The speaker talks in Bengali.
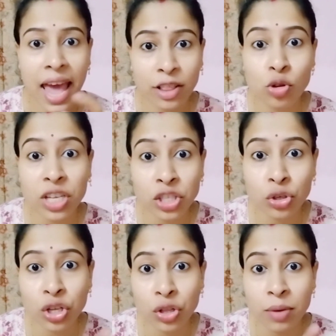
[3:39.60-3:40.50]
এতদিন
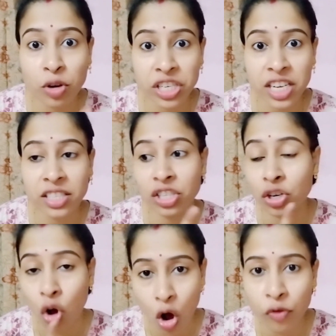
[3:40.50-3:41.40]
যদি ওদের
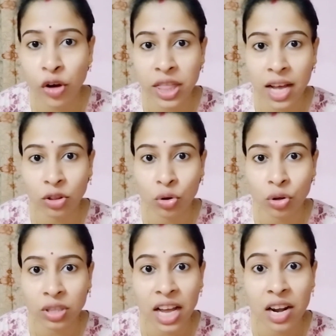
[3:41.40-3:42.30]
মনিটাইজেশন অফ হয়ে থাকতো
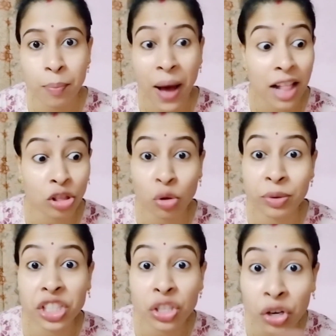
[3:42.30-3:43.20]
তাহলে ফালতু
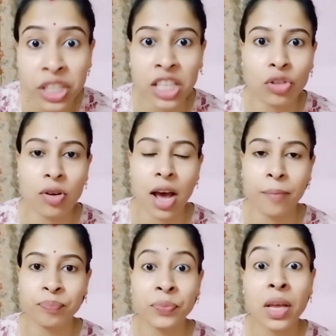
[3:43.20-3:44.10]
ভিডিওই দিত না
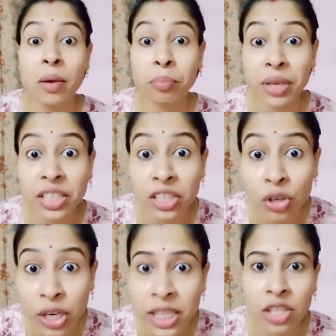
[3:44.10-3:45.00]

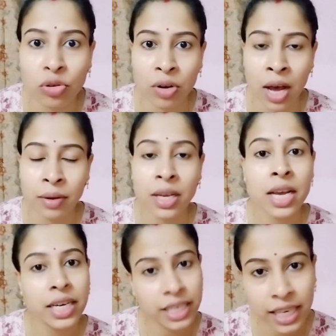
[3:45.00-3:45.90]
ভিডিওই দিত না
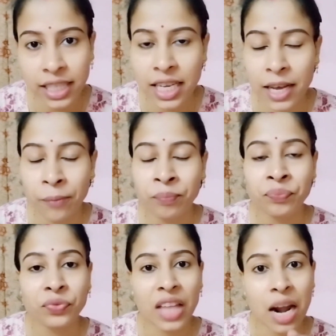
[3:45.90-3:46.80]
ঠিক আছে
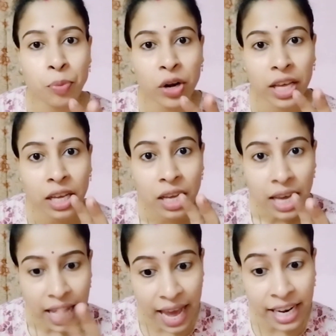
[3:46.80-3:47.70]
তারপরে
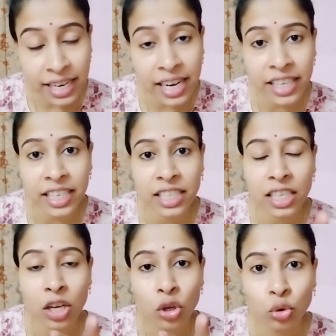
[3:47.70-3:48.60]
এই
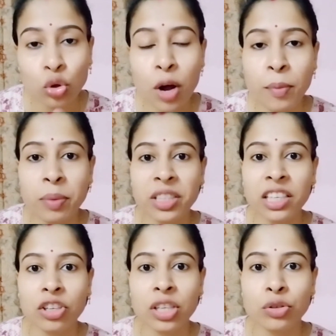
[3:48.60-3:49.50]
রিলেটেডই দু নম্বর
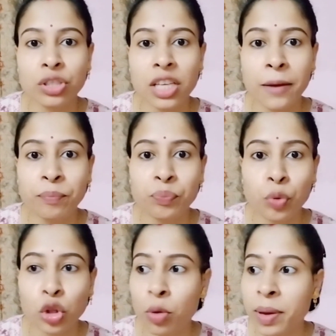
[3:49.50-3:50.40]
মিথ্যে কথা হচ্ছে
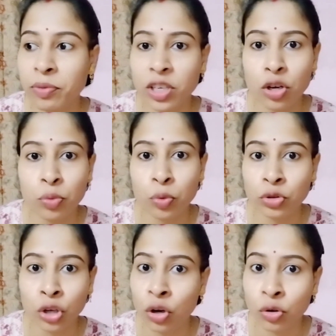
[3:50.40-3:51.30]
প্রথমে ভিডিও
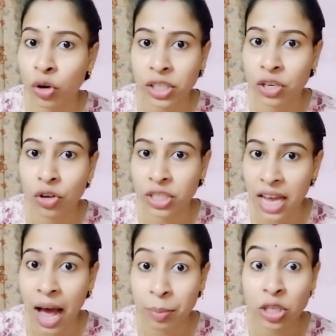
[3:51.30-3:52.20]
যখন করেছিল
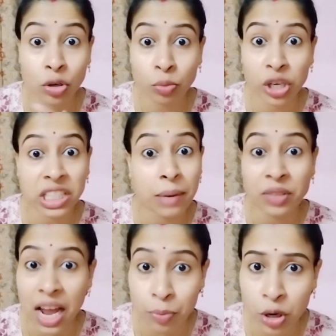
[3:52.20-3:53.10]
যে আমি যখন বলেছিলাম
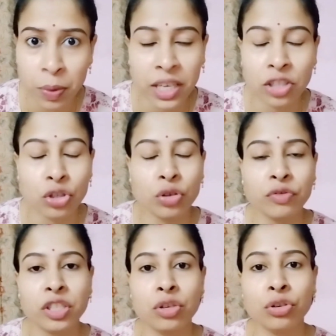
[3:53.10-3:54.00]
তার পরিপ্রেক্ষিতে যখন
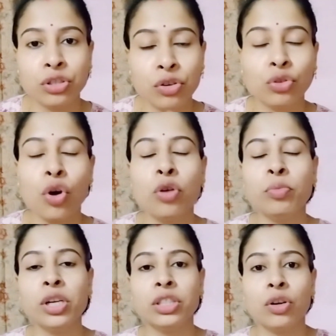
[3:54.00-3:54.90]
ভিডিও করেছিল তখন
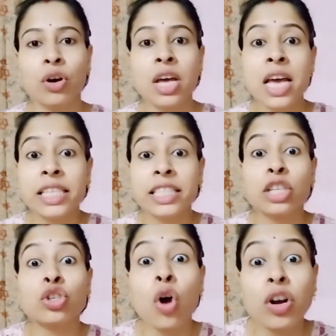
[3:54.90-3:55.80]
বলেছিল
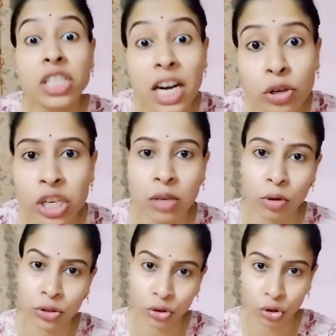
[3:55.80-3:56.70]
যে সংসারও ঠিক
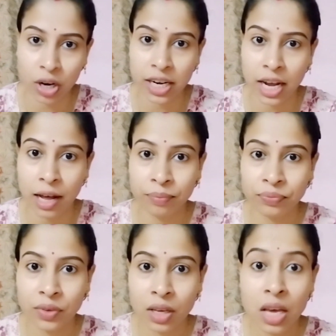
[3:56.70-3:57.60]
মতন চলে না
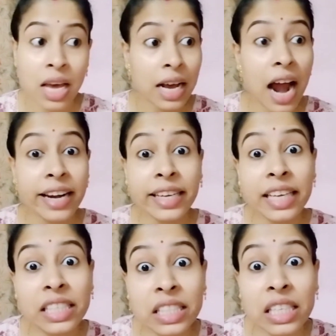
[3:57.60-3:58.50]
গাড়ির
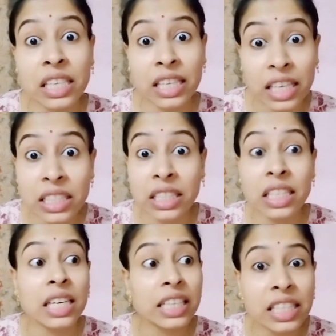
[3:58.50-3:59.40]
কিস্তি
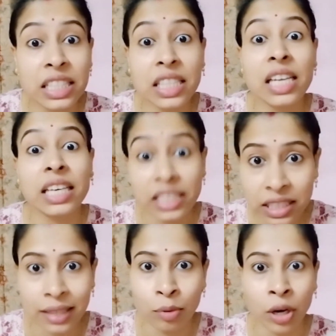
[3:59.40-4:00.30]
খিস্তি না কিস্তিরে
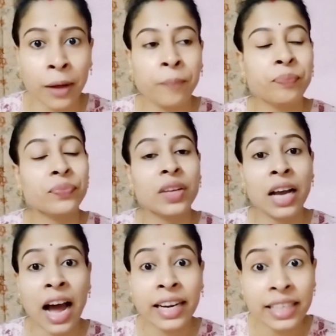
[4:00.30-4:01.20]
খিস্তি বলে
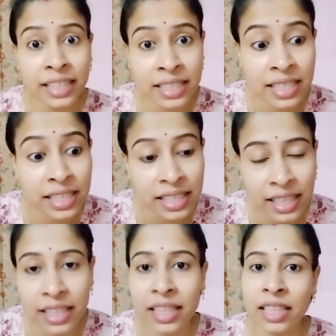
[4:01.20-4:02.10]
গাড়ির কিস্তি
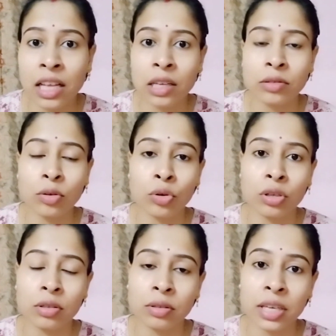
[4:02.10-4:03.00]
দিতে দিতেই ওর